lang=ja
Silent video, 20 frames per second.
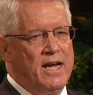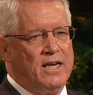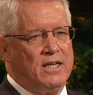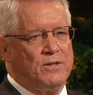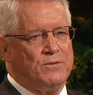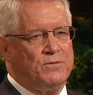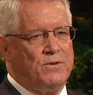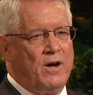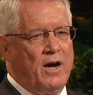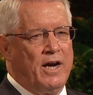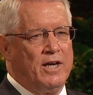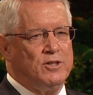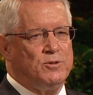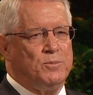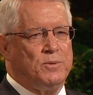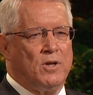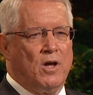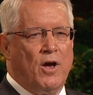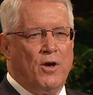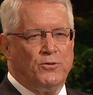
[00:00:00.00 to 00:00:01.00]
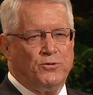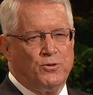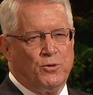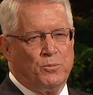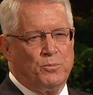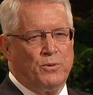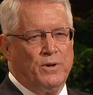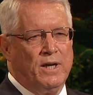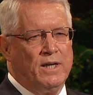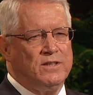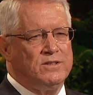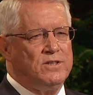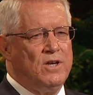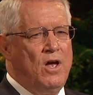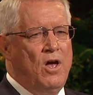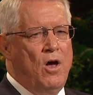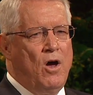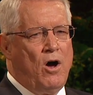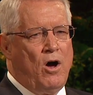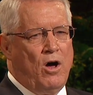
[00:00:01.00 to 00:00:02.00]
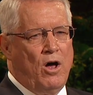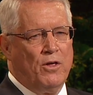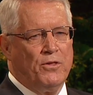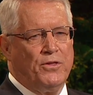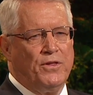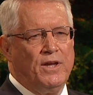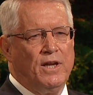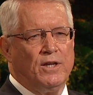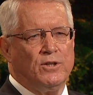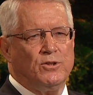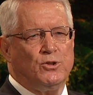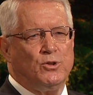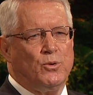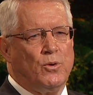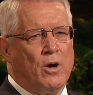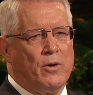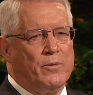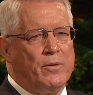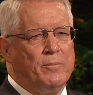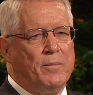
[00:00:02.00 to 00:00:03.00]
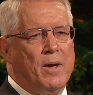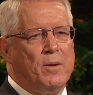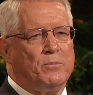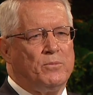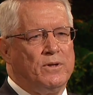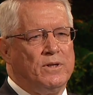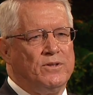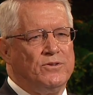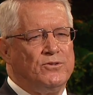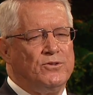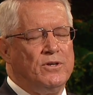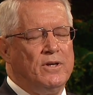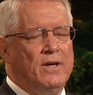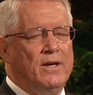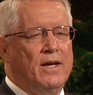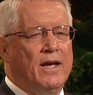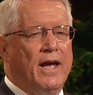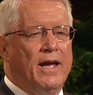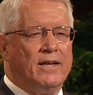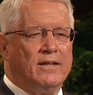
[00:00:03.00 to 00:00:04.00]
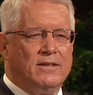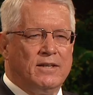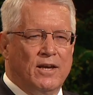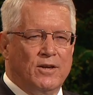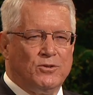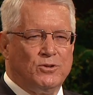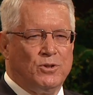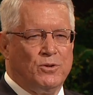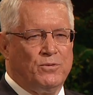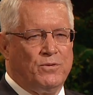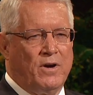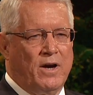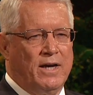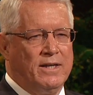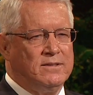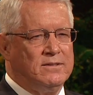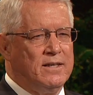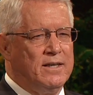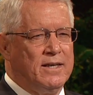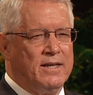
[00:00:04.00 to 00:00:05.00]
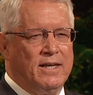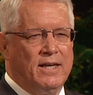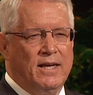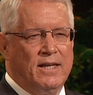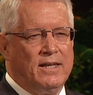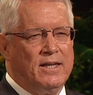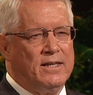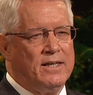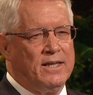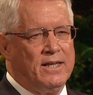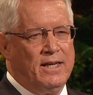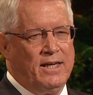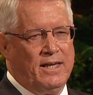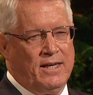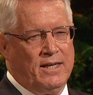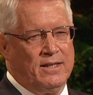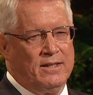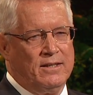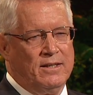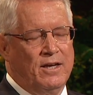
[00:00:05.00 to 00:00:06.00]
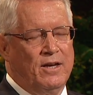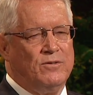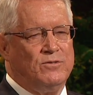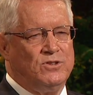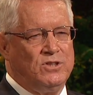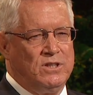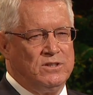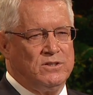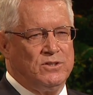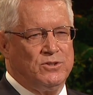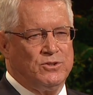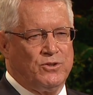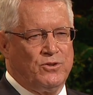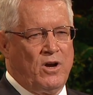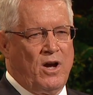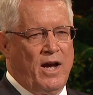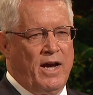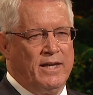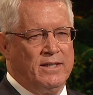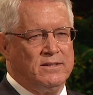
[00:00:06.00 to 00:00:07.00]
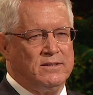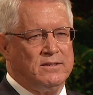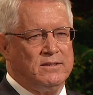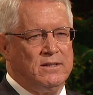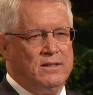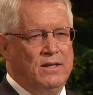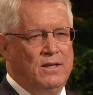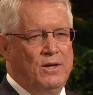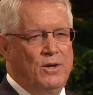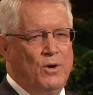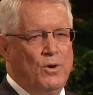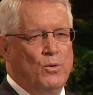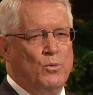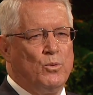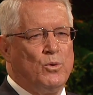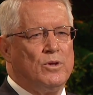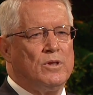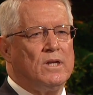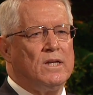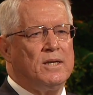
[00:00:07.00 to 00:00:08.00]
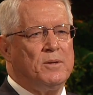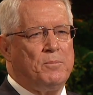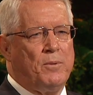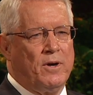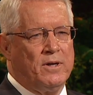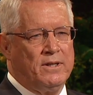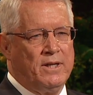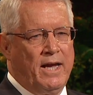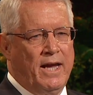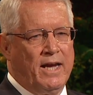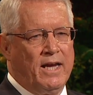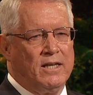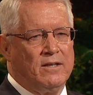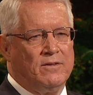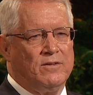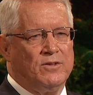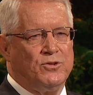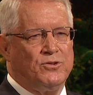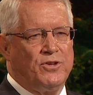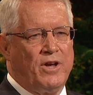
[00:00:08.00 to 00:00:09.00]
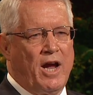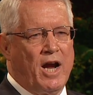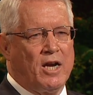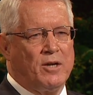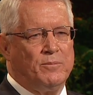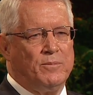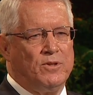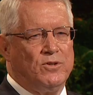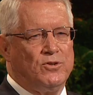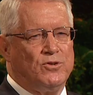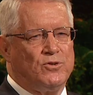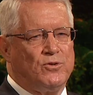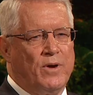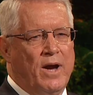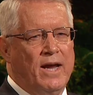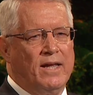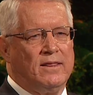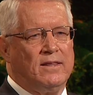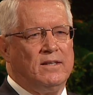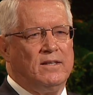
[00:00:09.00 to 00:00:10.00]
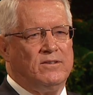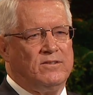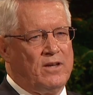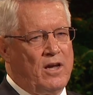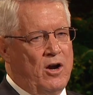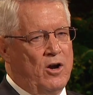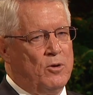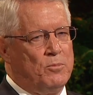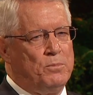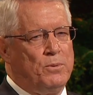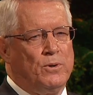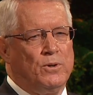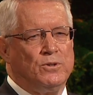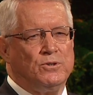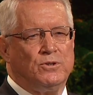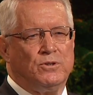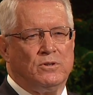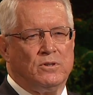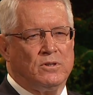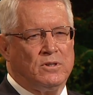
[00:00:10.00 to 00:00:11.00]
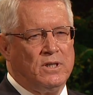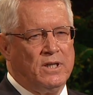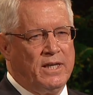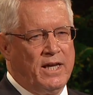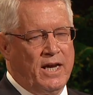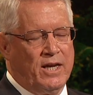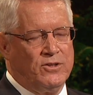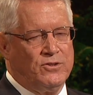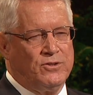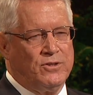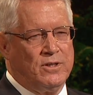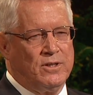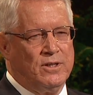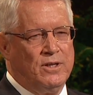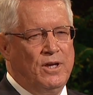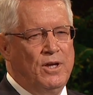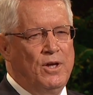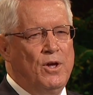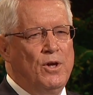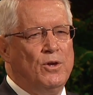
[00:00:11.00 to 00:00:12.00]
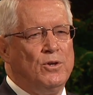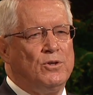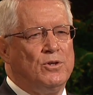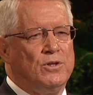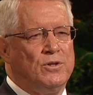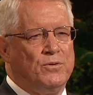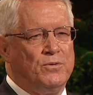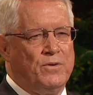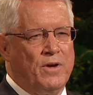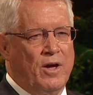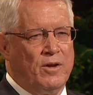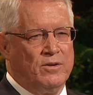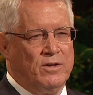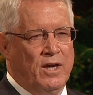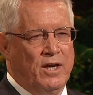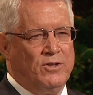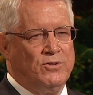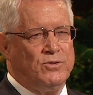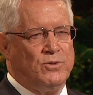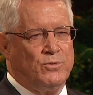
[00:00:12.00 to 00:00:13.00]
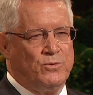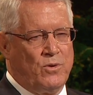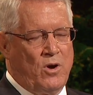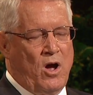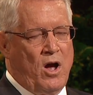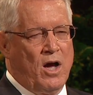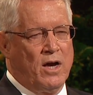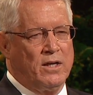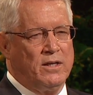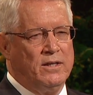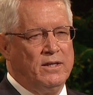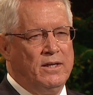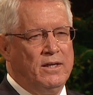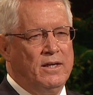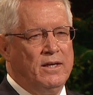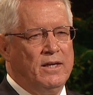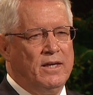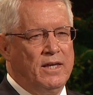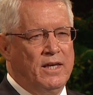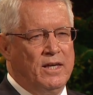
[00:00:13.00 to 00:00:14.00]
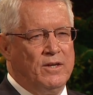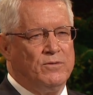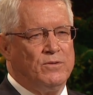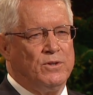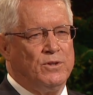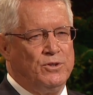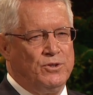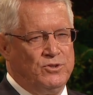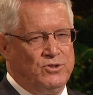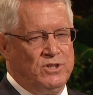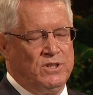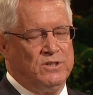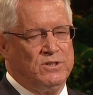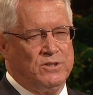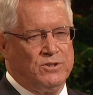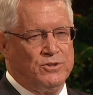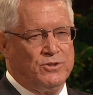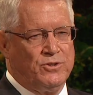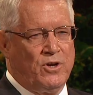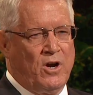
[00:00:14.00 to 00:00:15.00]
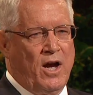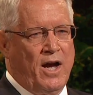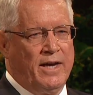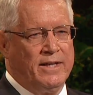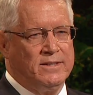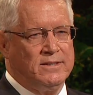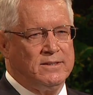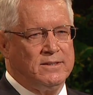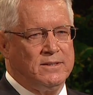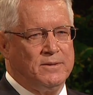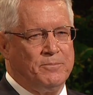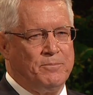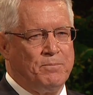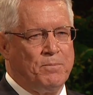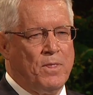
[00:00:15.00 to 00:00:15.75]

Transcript: 御霊はモルタルのように働いて、結びつきを強め、清めるだけでなく、すべてのことを思い起こさせ、繰り返しイエス・キリストを明かしてくださいます。ふさわしく生産を受けることで、イエス・キリストとい